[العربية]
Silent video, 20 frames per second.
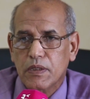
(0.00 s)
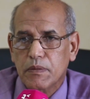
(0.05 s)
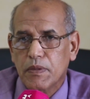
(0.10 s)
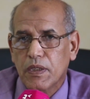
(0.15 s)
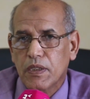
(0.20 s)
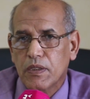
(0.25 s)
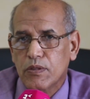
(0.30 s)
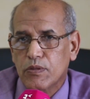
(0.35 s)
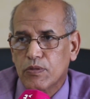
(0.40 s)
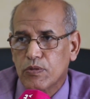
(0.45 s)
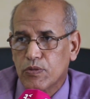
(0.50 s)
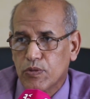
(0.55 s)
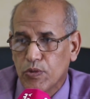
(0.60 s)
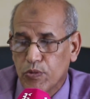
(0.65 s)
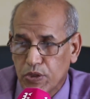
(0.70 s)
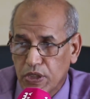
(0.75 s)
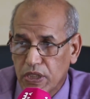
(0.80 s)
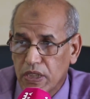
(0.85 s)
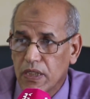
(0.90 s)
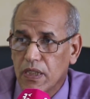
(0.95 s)
يجب ان
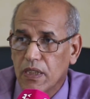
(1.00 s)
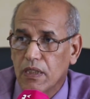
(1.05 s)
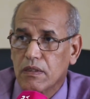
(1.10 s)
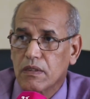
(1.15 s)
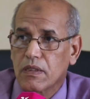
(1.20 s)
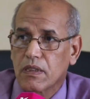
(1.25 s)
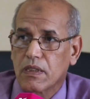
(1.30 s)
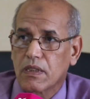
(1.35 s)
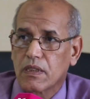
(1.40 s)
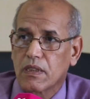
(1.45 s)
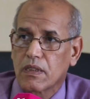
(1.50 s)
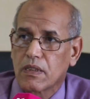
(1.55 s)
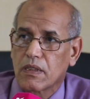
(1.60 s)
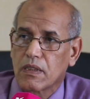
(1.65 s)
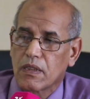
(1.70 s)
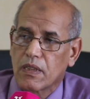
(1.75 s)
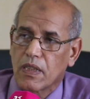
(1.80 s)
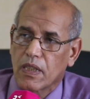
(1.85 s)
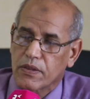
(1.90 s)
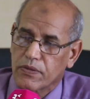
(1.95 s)
توجيه هذا
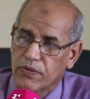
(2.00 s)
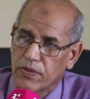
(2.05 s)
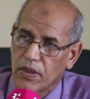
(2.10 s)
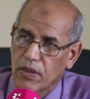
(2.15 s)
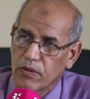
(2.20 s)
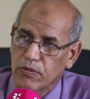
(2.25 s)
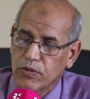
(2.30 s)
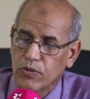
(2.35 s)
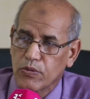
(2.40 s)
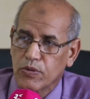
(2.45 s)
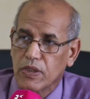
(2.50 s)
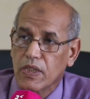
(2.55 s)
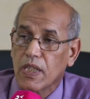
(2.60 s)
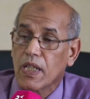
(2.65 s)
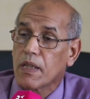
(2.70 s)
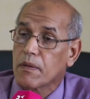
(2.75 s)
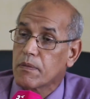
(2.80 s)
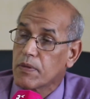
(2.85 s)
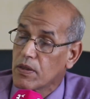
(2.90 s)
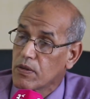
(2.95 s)
الاطفال
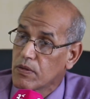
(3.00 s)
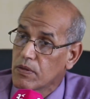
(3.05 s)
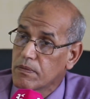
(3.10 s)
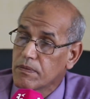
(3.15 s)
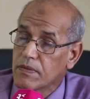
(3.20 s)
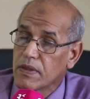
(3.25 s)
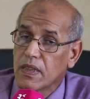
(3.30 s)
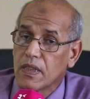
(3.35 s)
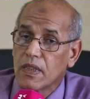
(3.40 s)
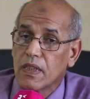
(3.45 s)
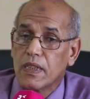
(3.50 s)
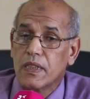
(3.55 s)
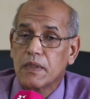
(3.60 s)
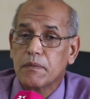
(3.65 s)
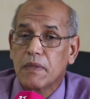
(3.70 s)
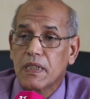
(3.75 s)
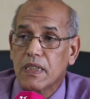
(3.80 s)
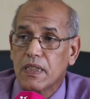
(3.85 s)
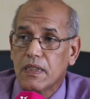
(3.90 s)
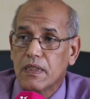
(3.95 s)
توجيه ابائهم
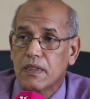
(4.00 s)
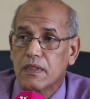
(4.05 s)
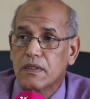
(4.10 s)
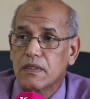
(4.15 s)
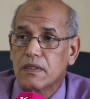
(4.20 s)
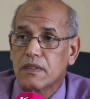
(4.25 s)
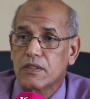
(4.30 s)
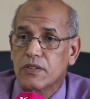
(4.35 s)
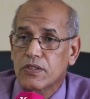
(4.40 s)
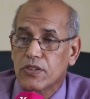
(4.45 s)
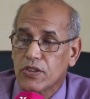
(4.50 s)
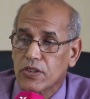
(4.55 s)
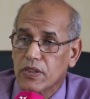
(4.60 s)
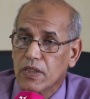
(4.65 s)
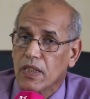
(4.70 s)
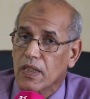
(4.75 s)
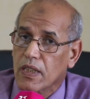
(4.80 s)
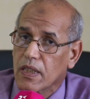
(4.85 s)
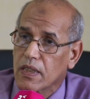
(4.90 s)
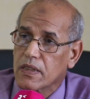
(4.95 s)
لمنع
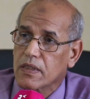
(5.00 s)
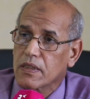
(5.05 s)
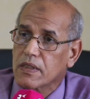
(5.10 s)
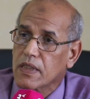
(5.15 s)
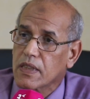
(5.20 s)
انتشار هذه